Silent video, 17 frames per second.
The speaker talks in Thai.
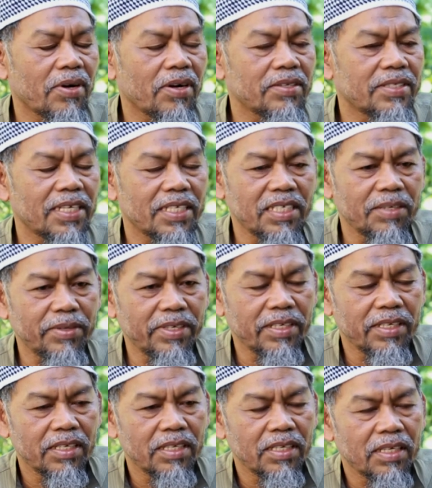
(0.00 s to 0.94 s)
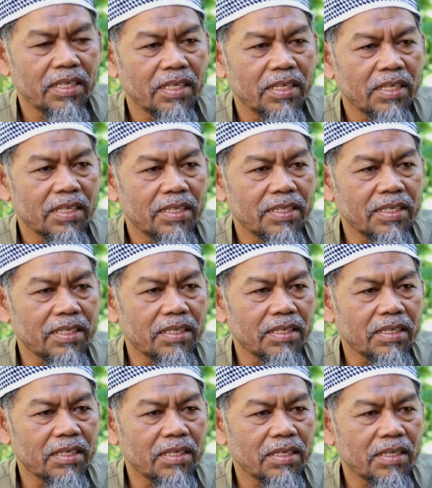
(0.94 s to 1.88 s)
เขาเสียชีวิต ซึ่ง
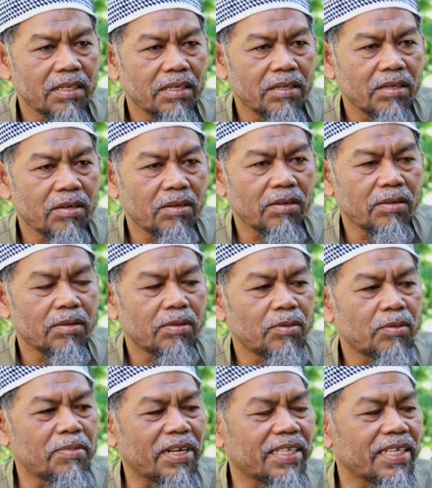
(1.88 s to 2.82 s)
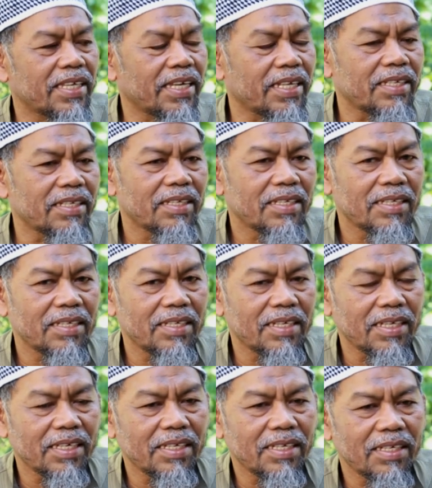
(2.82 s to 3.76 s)
ก็อุบัติเหตุ
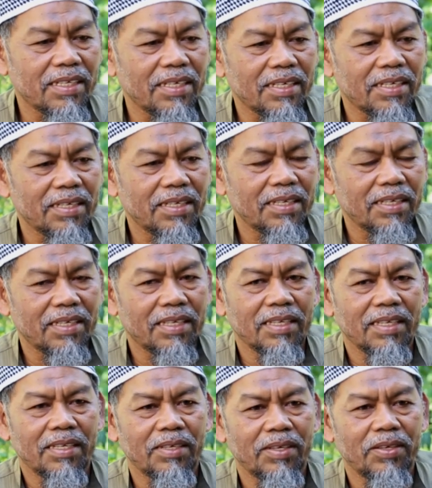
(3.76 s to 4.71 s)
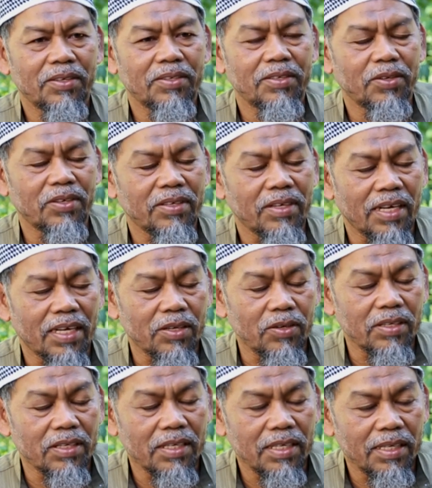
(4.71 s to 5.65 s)
นะรถยนต์ร
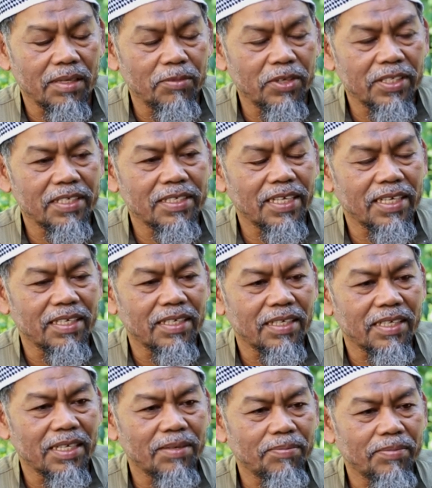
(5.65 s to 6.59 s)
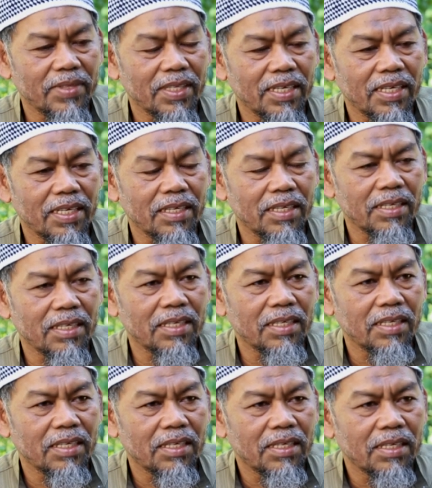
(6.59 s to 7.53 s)
ถมอเตอร์ไซค์นะนะ
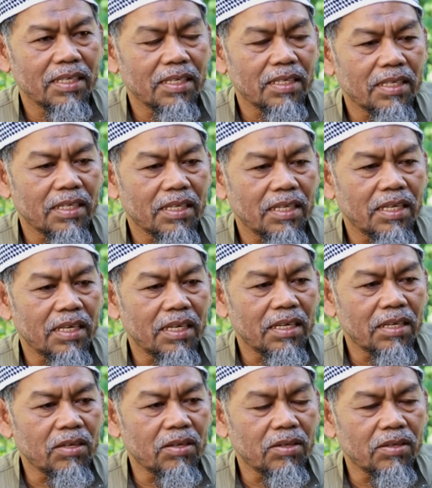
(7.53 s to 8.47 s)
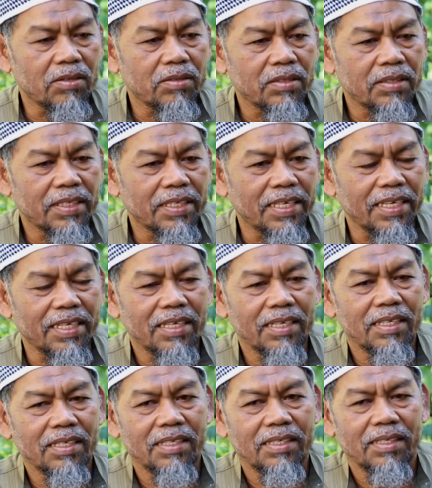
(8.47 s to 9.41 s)
แล้วก็ทิ้ง
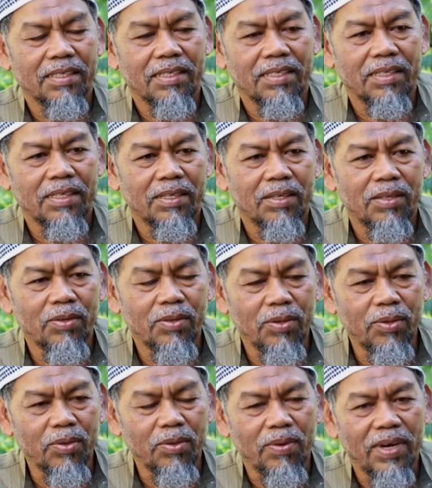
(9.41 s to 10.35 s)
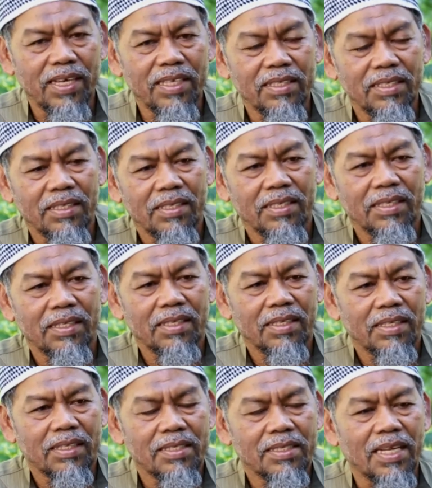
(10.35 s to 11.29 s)
ลูก ๆ ไว้
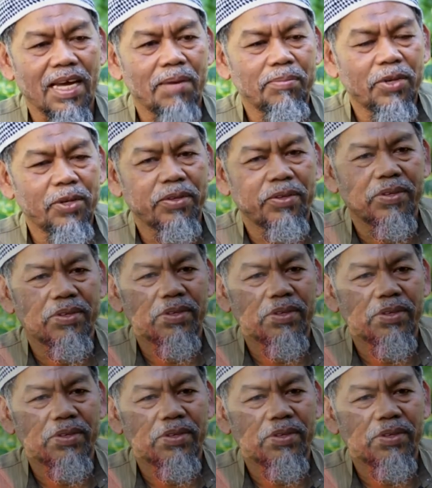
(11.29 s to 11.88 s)
3 คน